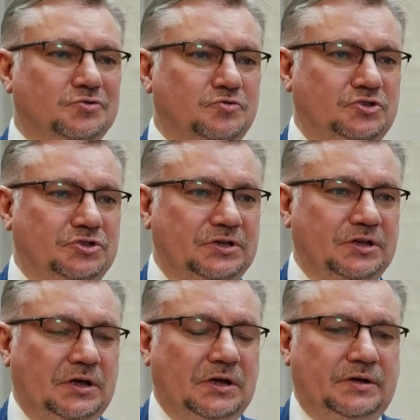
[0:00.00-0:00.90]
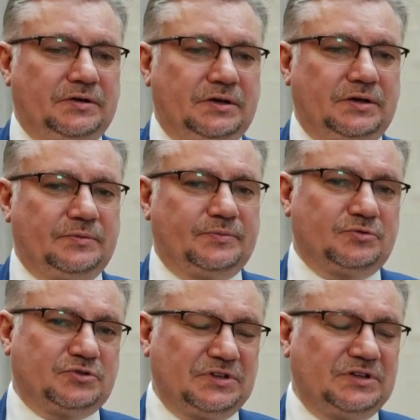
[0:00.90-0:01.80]
которые скучны. Э,
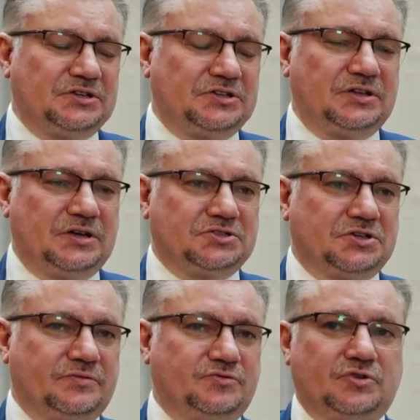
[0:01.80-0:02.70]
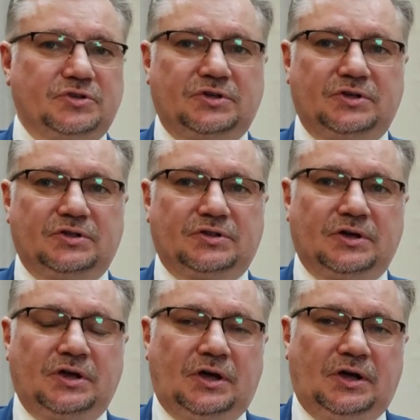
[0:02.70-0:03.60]
потому что задача наша все-таки
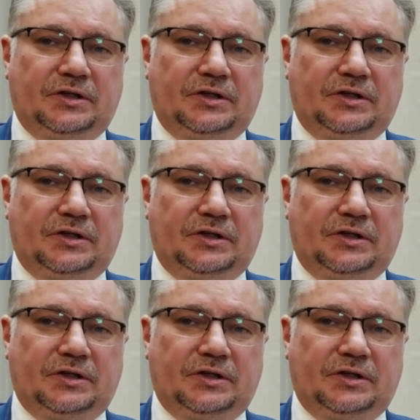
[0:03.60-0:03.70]
это